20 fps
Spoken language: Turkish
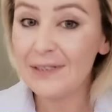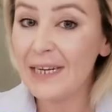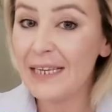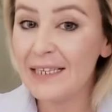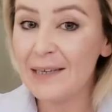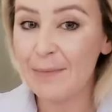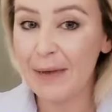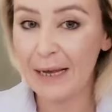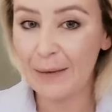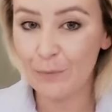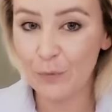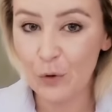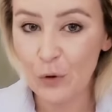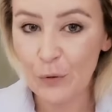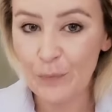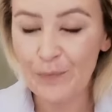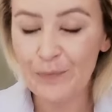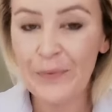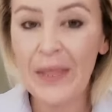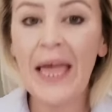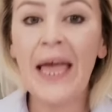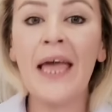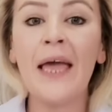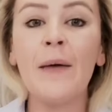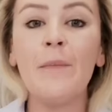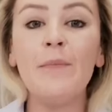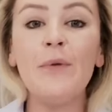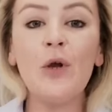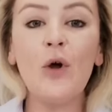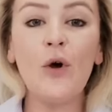Ne demek bu?
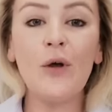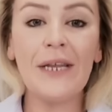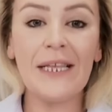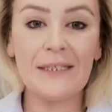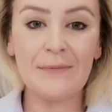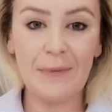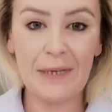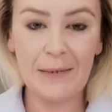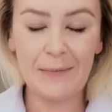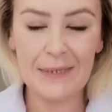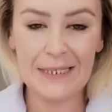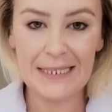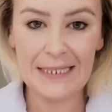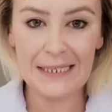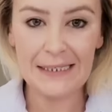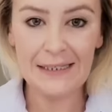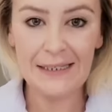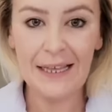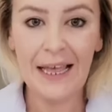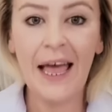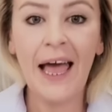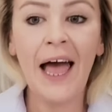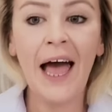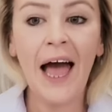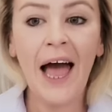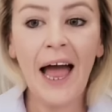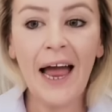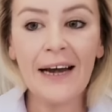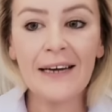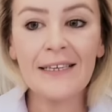Bir öğretmenimizin
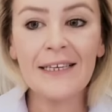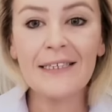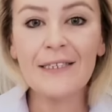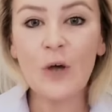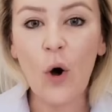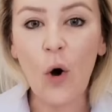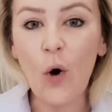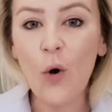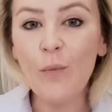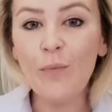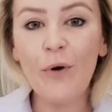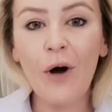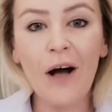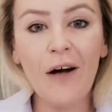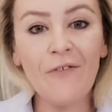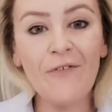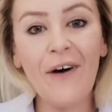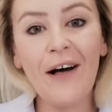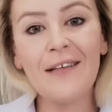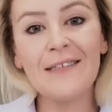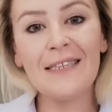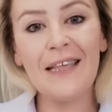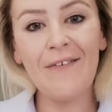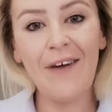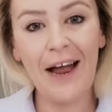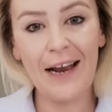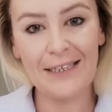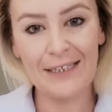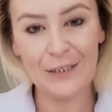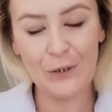herkese 10 puan fazla
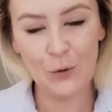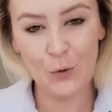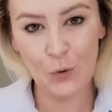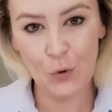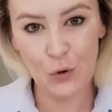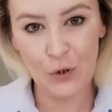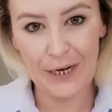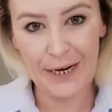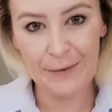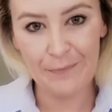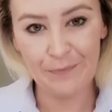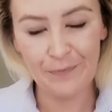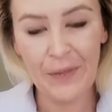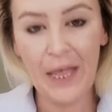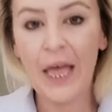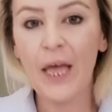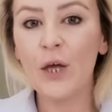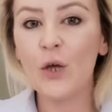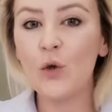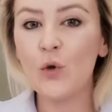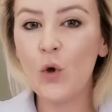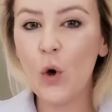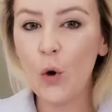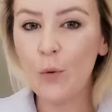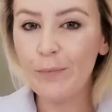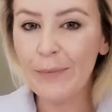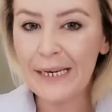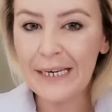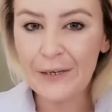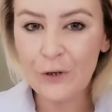verdiğini düşünelim.
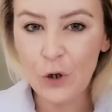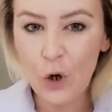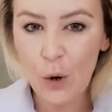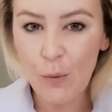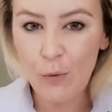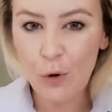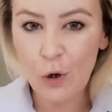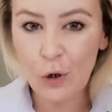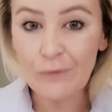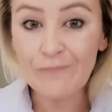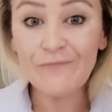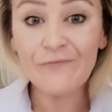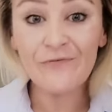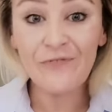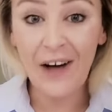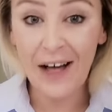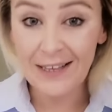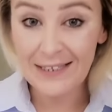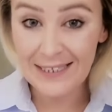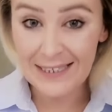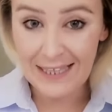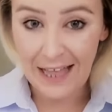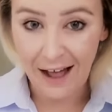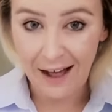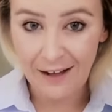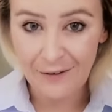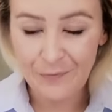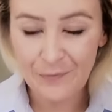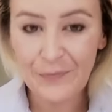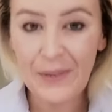Yön biliniyor mu?
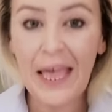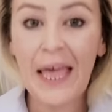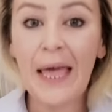Fazla.